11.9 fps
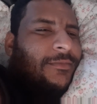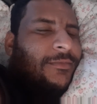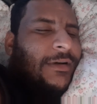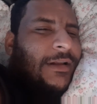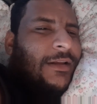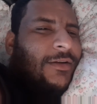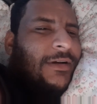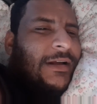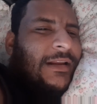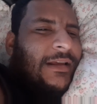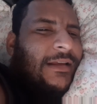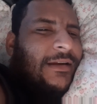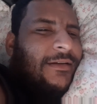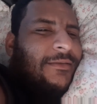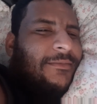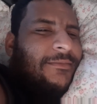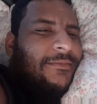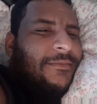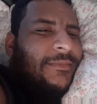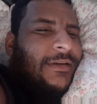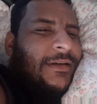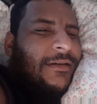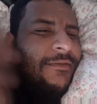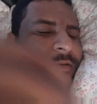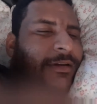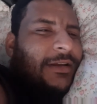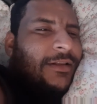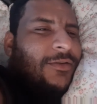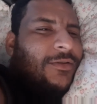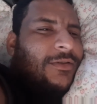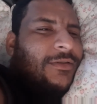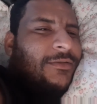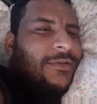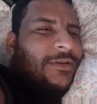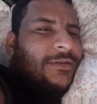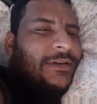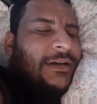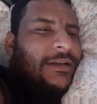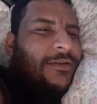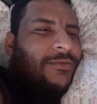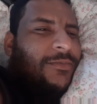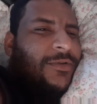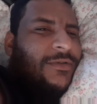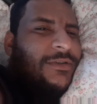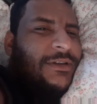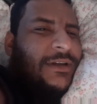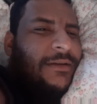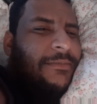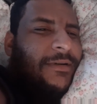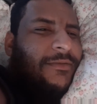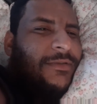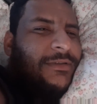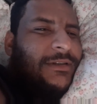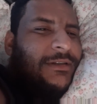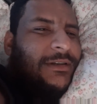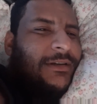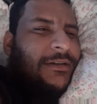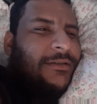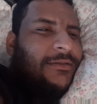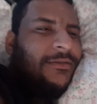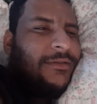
Valeu, galera. Fiquem todos com Deus aí. Um bom dia aí para vocês aí.